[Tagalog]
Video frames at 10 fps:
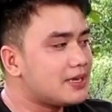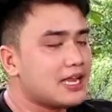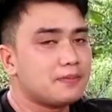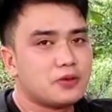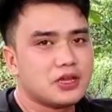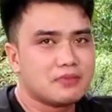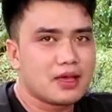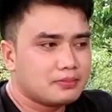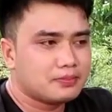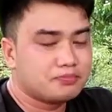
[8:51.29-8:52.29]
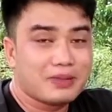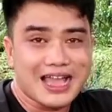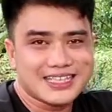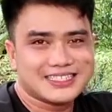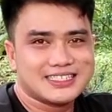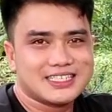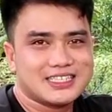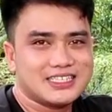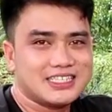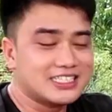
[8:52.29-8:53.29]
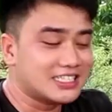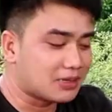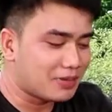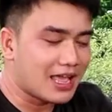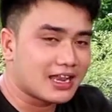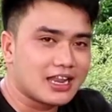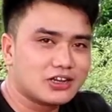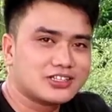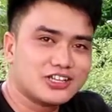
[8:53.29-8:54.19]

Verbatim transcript: binili po ni Ma'am Paz dyan sa Tagbilaran.